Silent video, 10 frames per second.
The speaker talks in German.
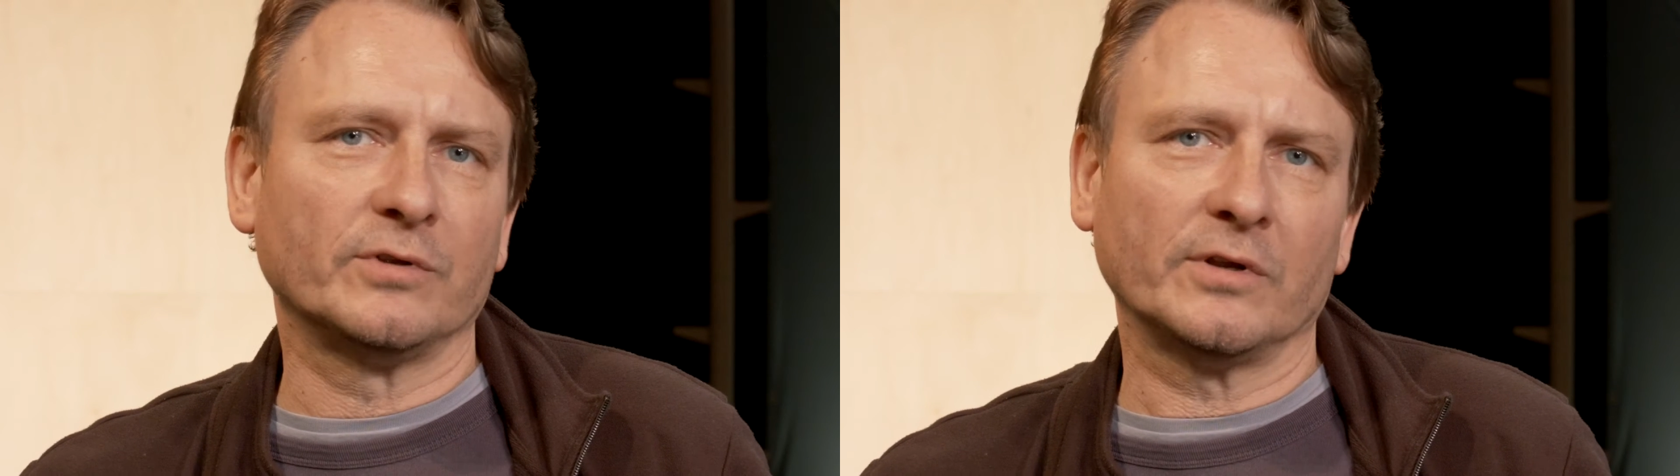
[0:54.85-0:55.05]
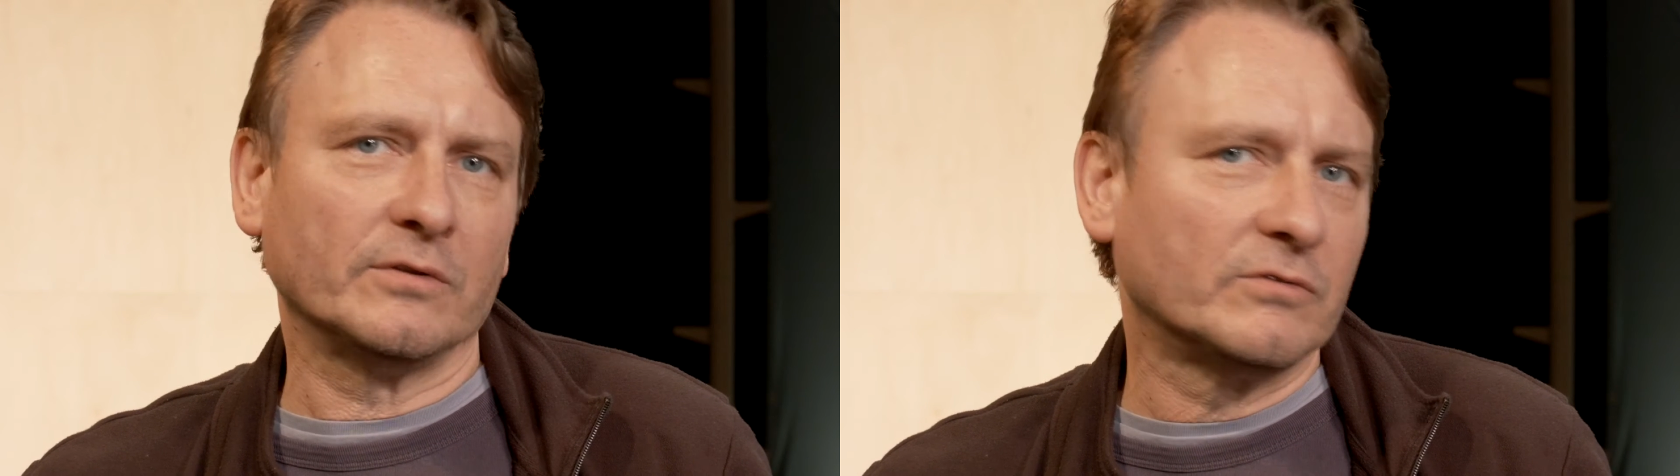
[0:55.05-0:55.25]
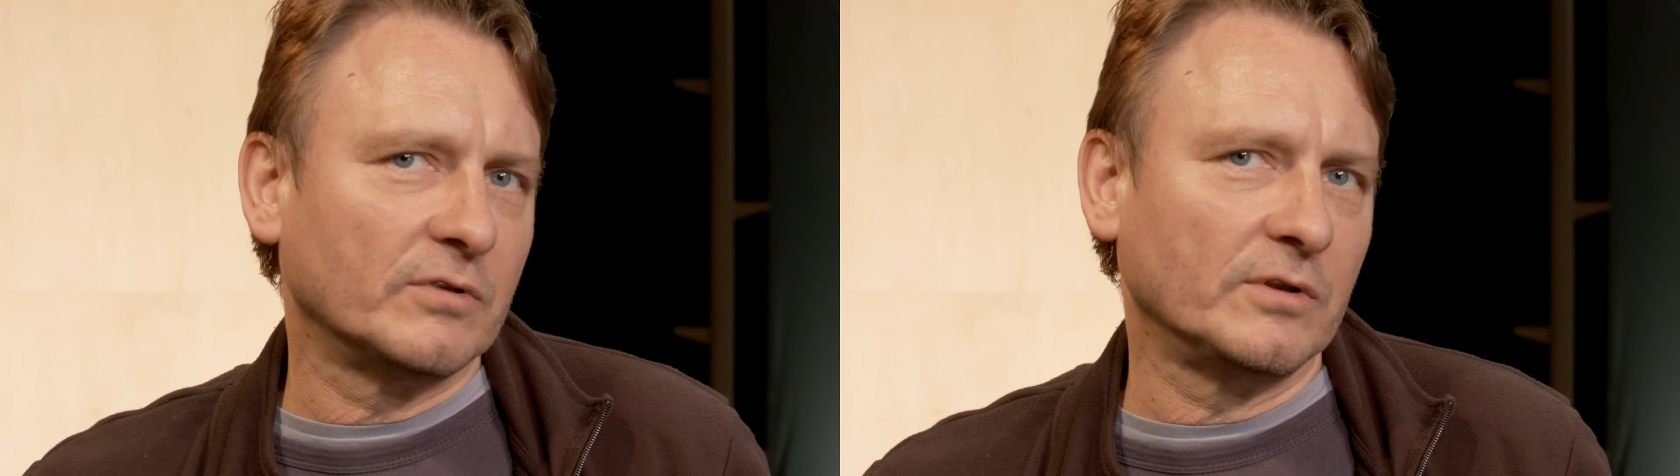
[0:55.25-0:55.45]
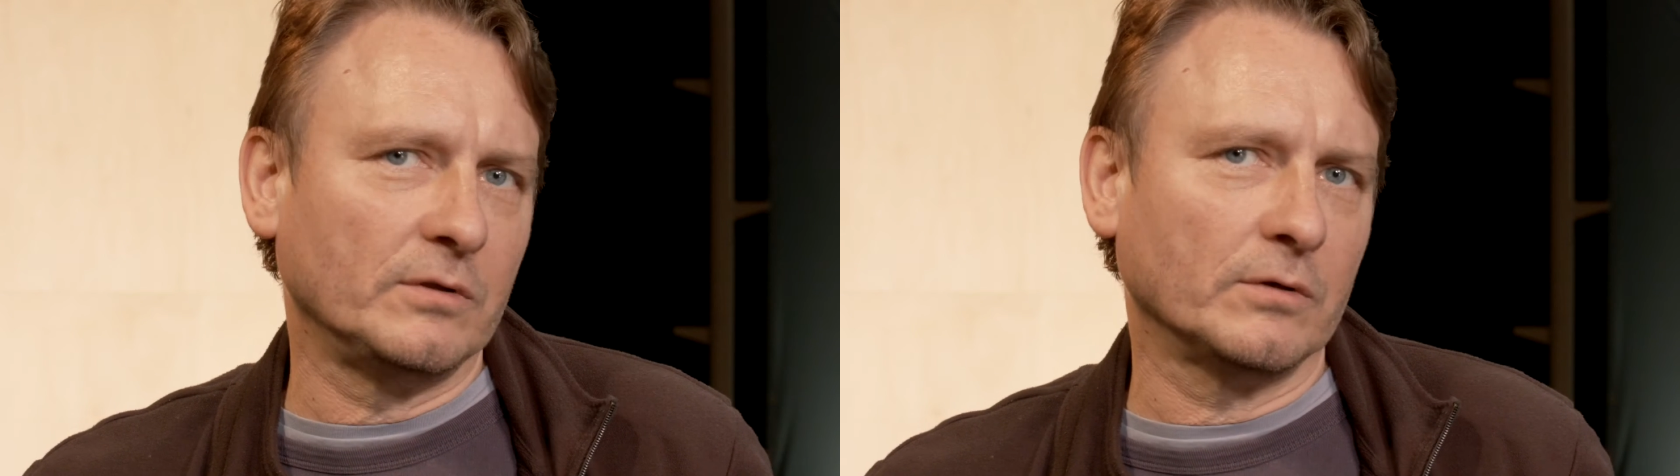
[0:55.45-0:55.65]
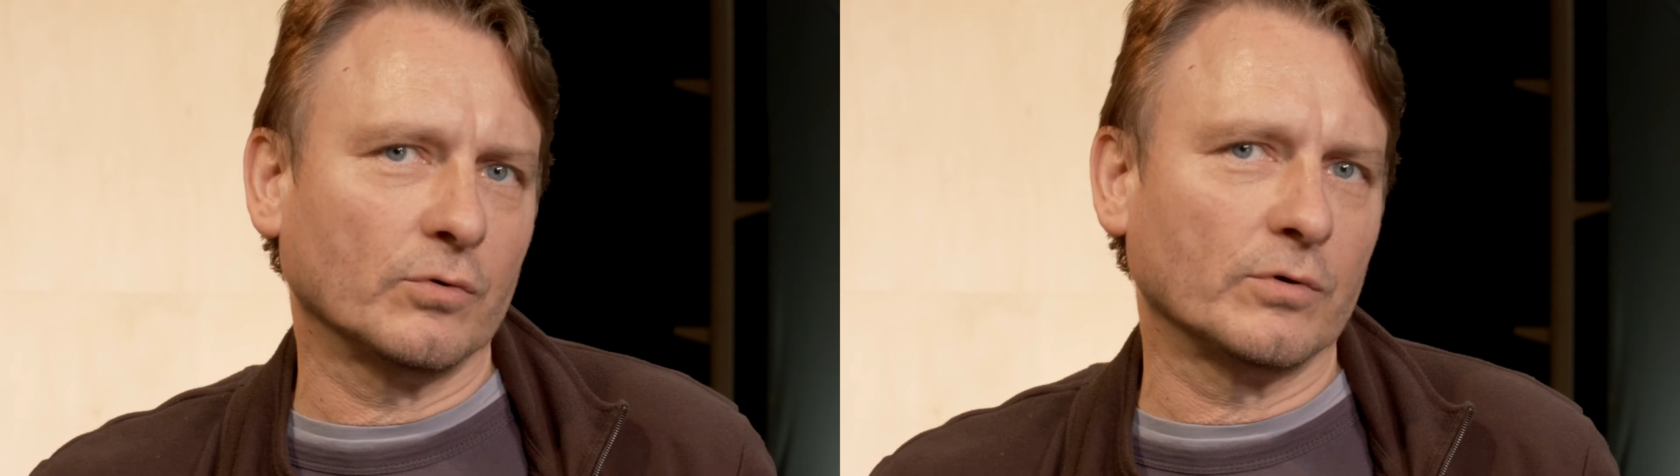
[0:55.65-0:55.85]
in der
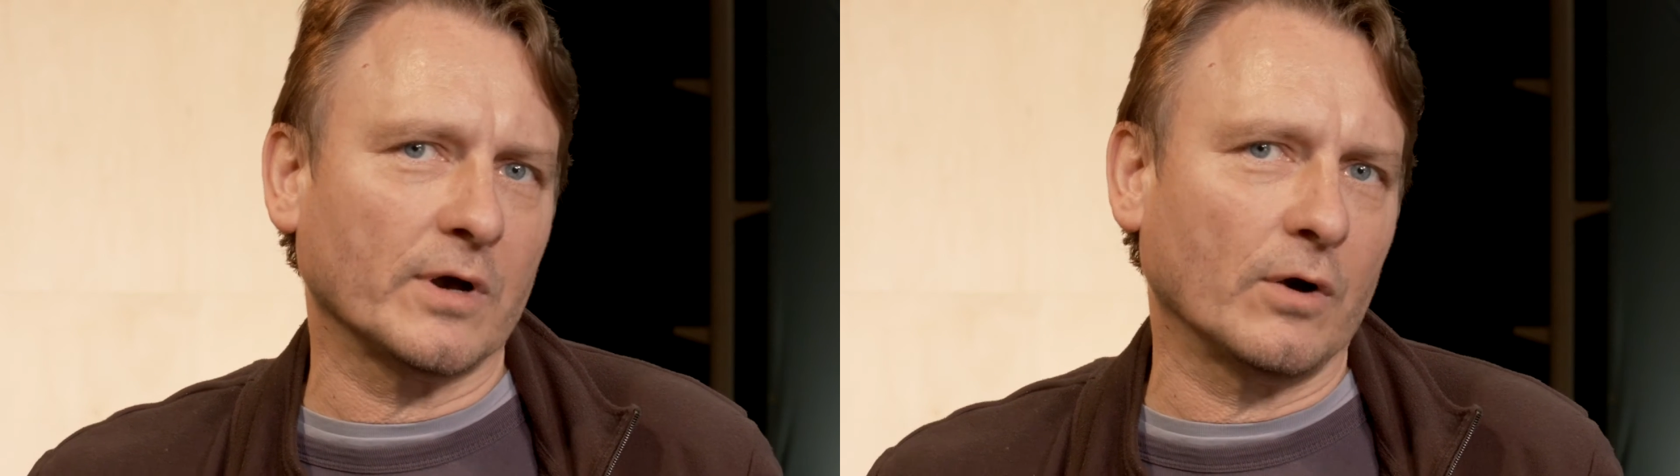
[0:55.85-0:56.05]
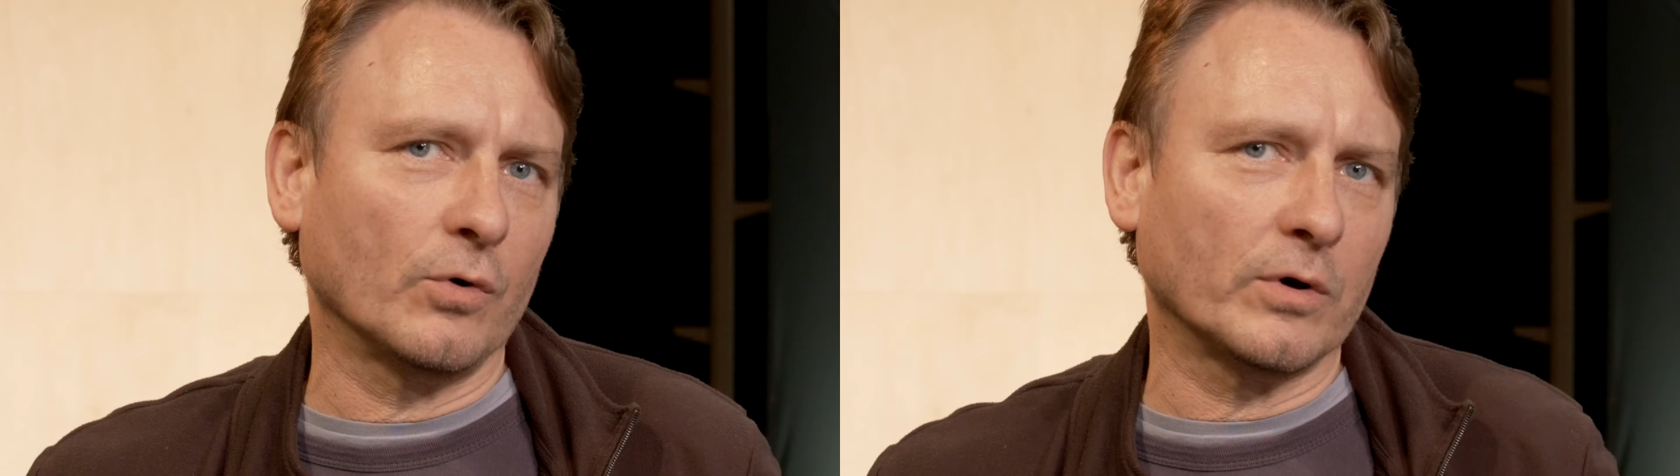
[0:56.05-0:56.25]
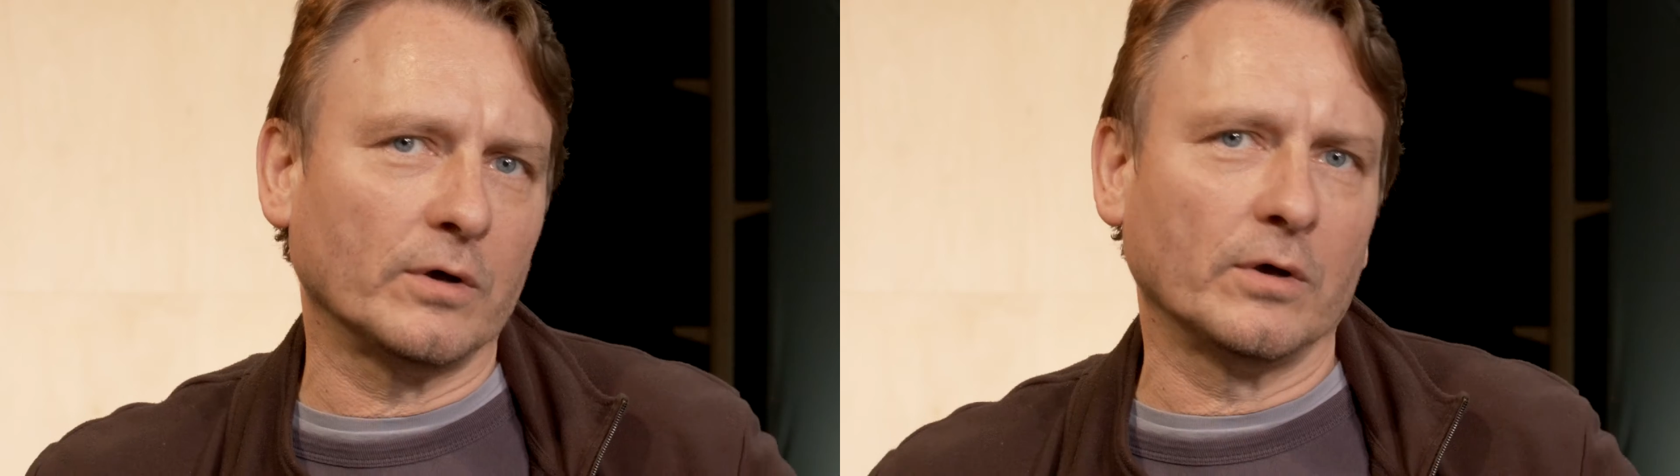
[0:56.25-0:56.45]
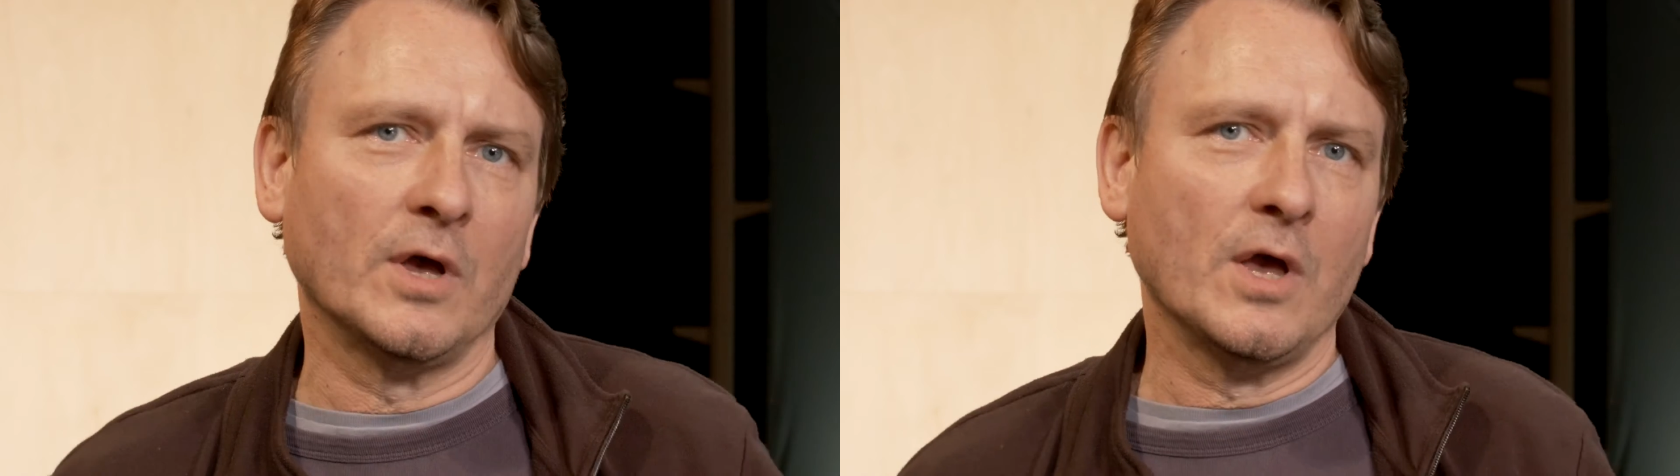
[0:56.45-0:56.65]
Inszenierung auch äh,